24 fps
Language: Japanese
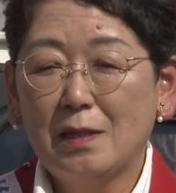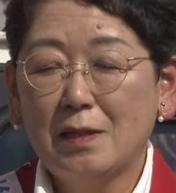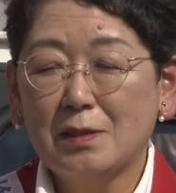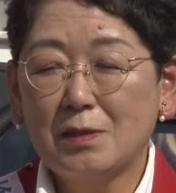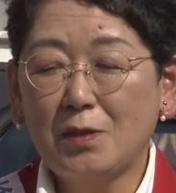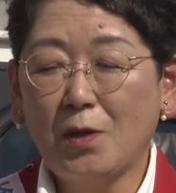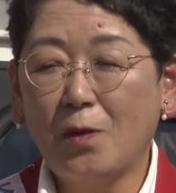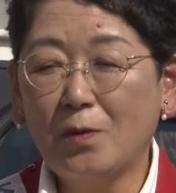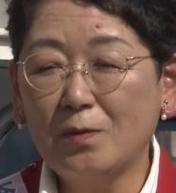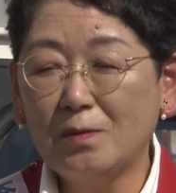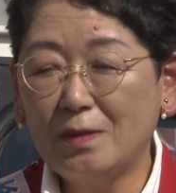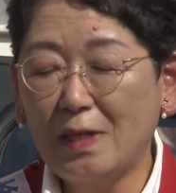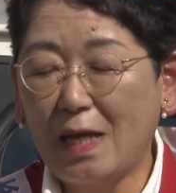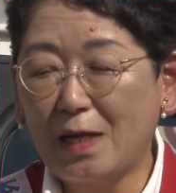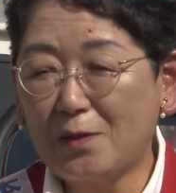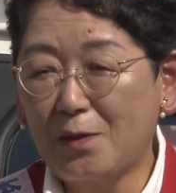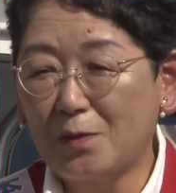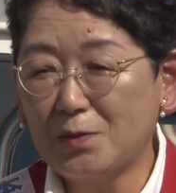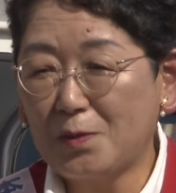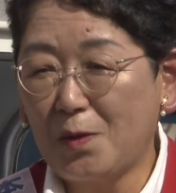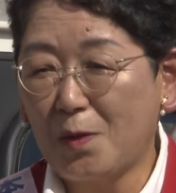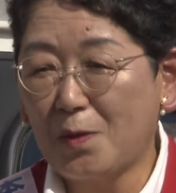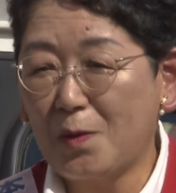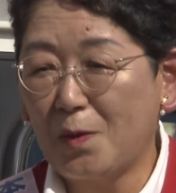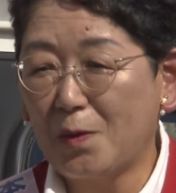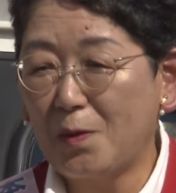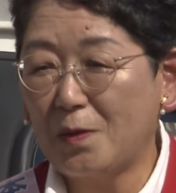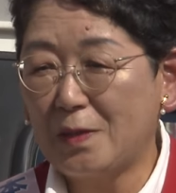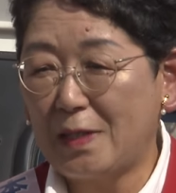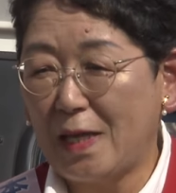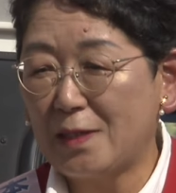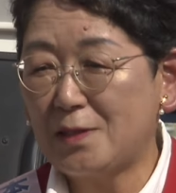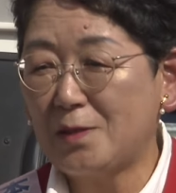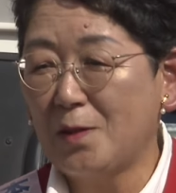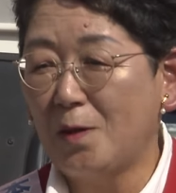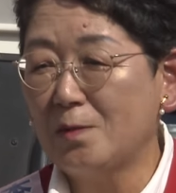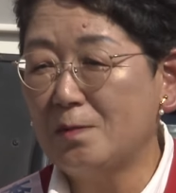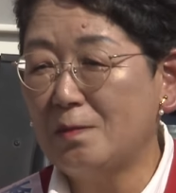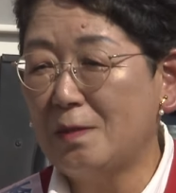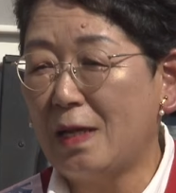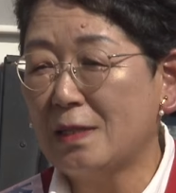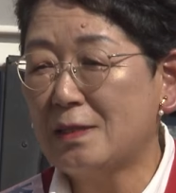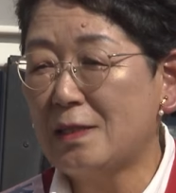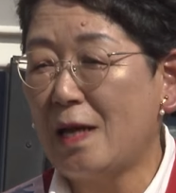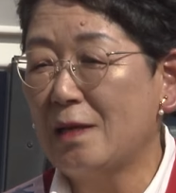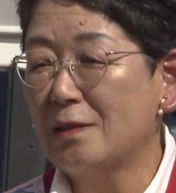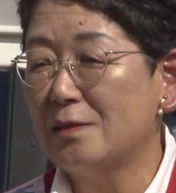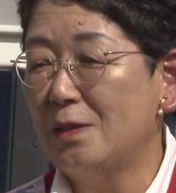そんなところで、そんな
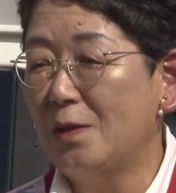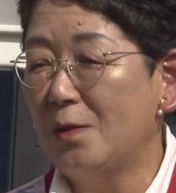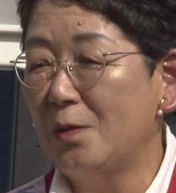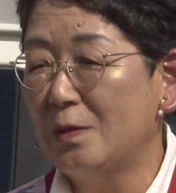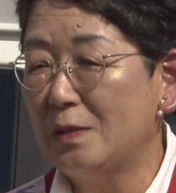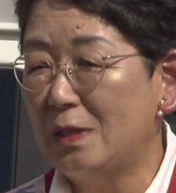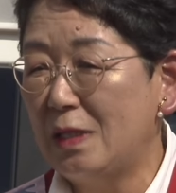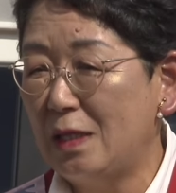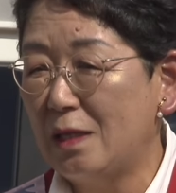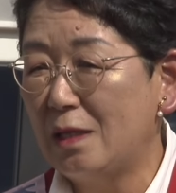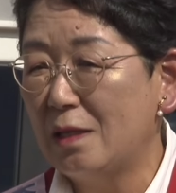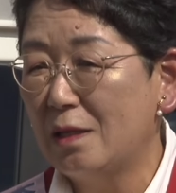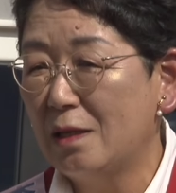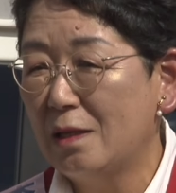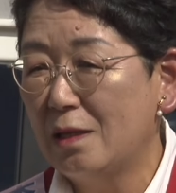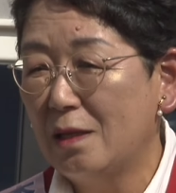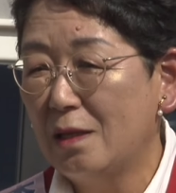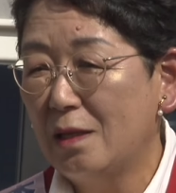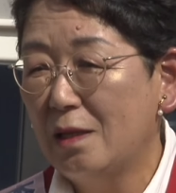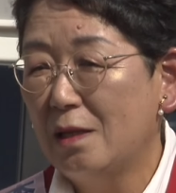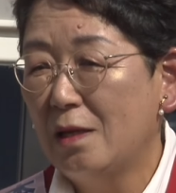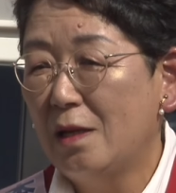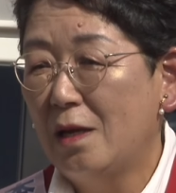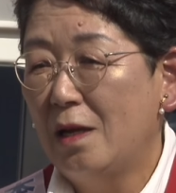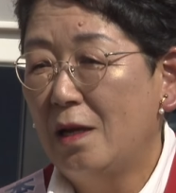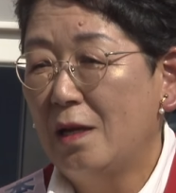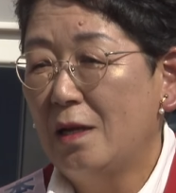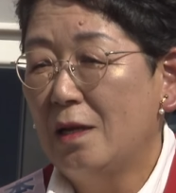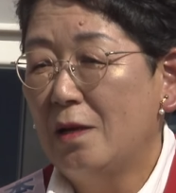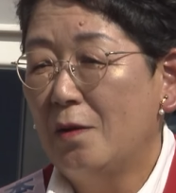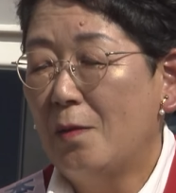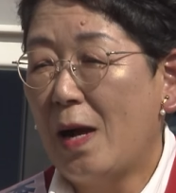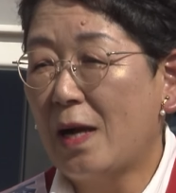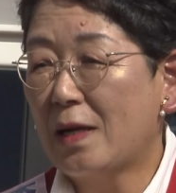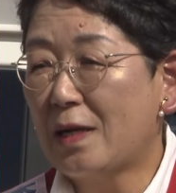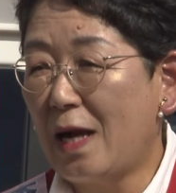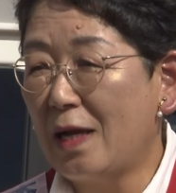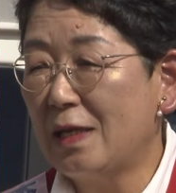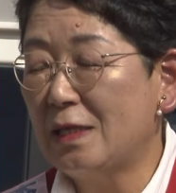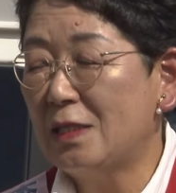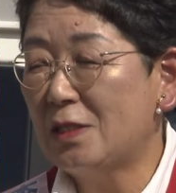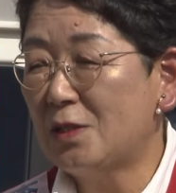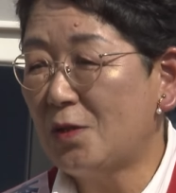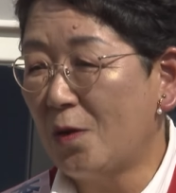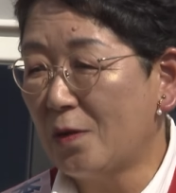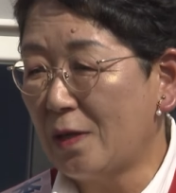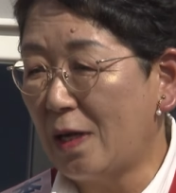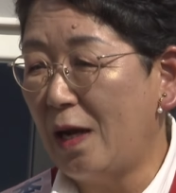産業に若い
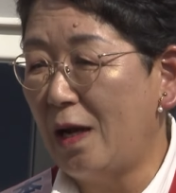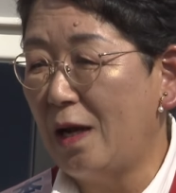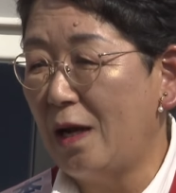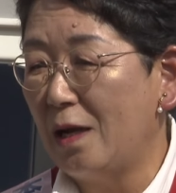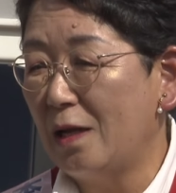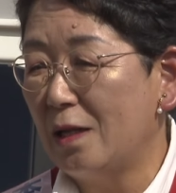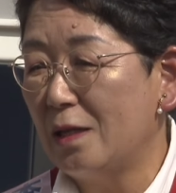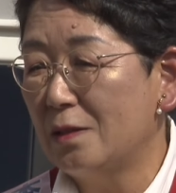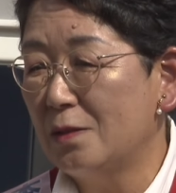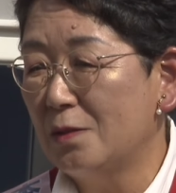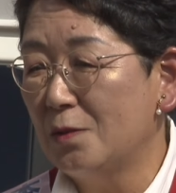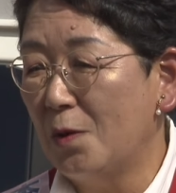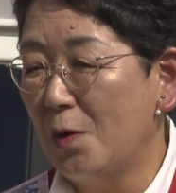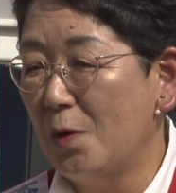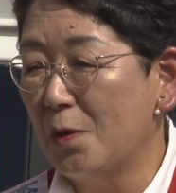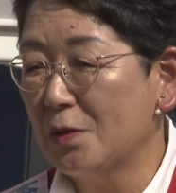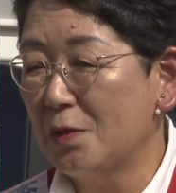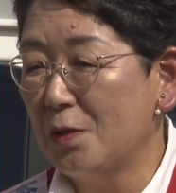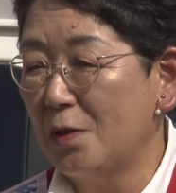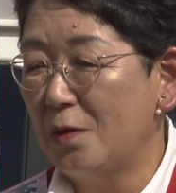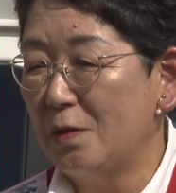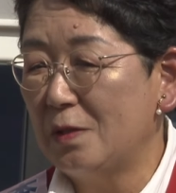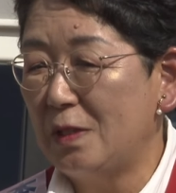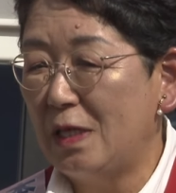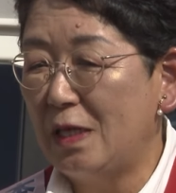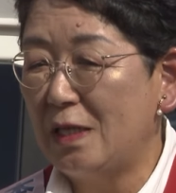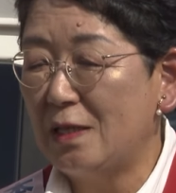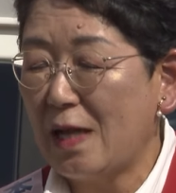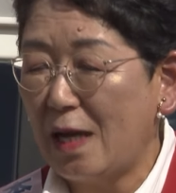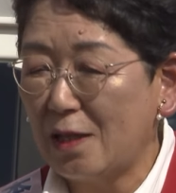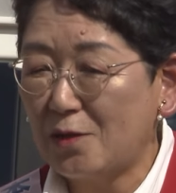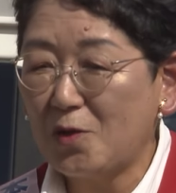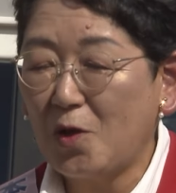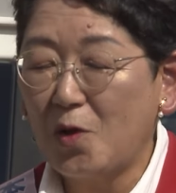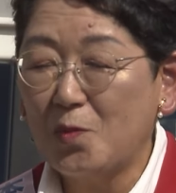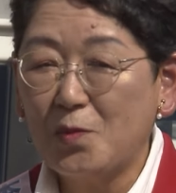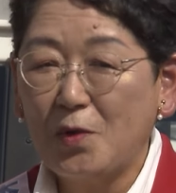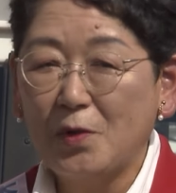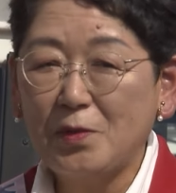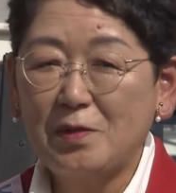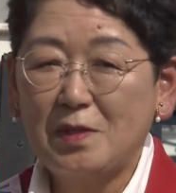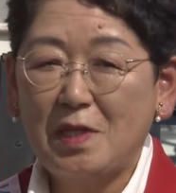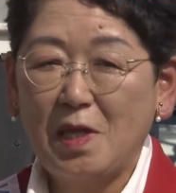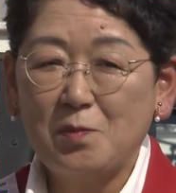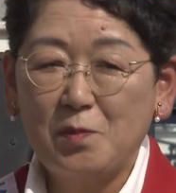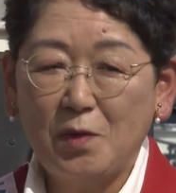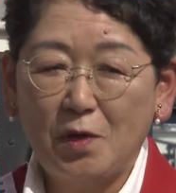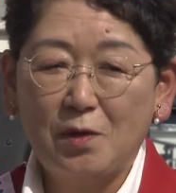人が農業いいなと思っ
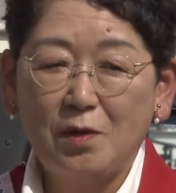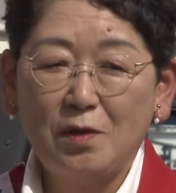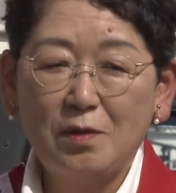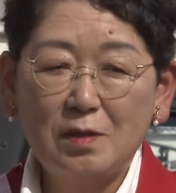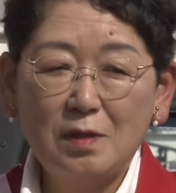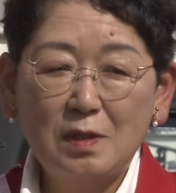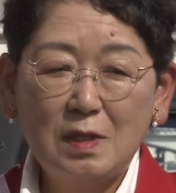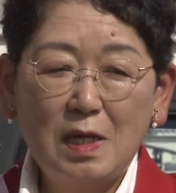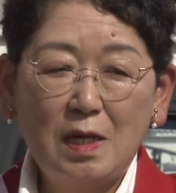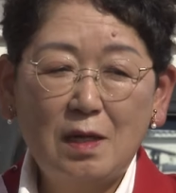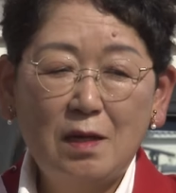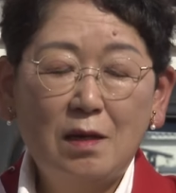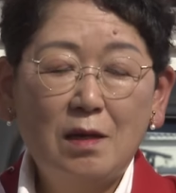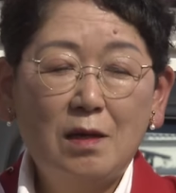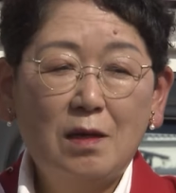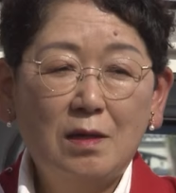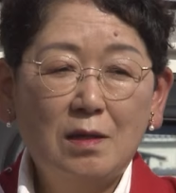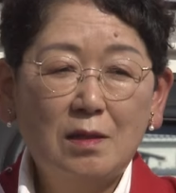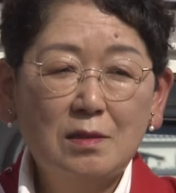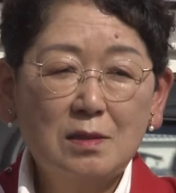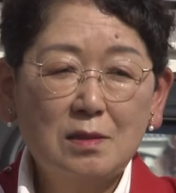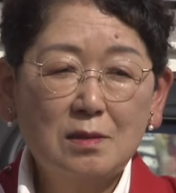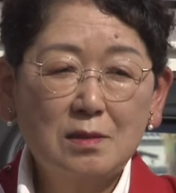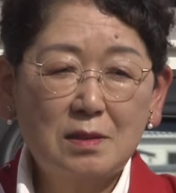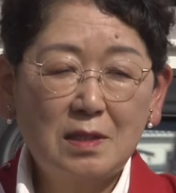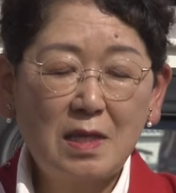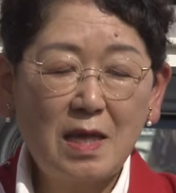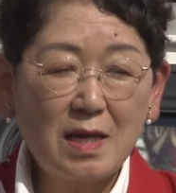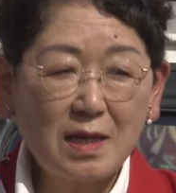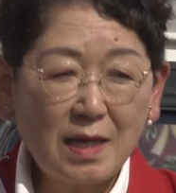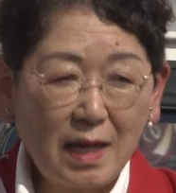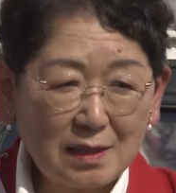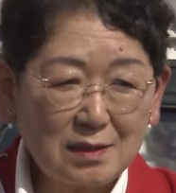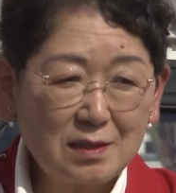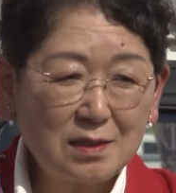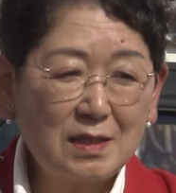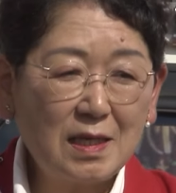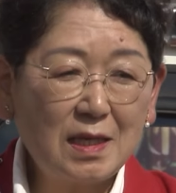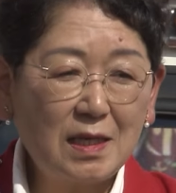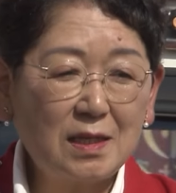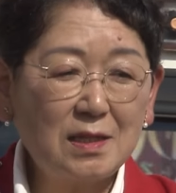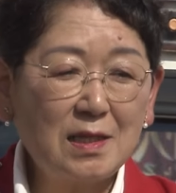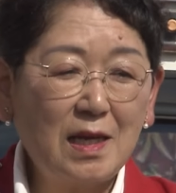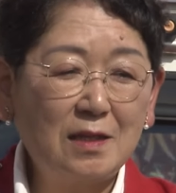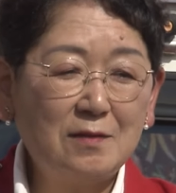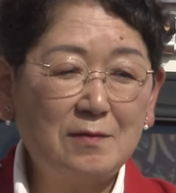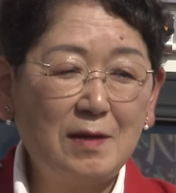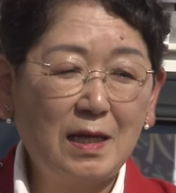ても生活でき
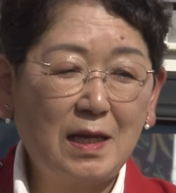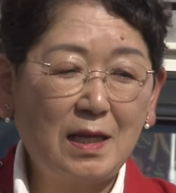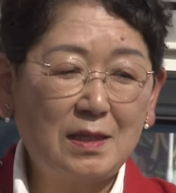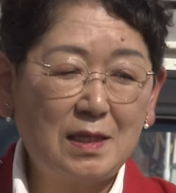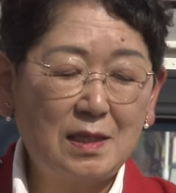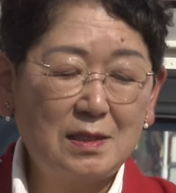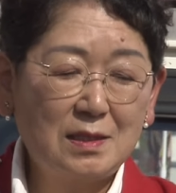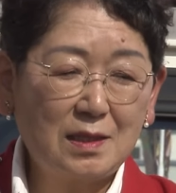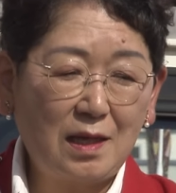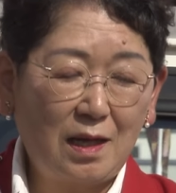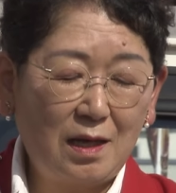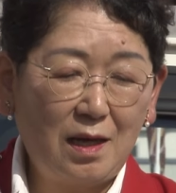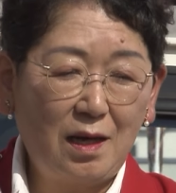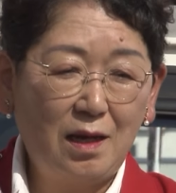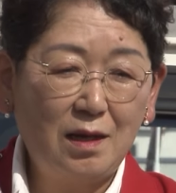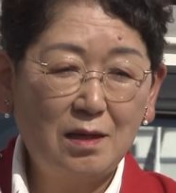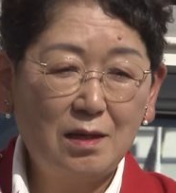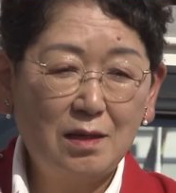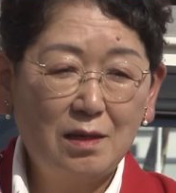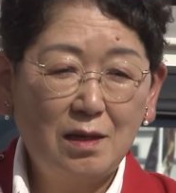ないわけですから、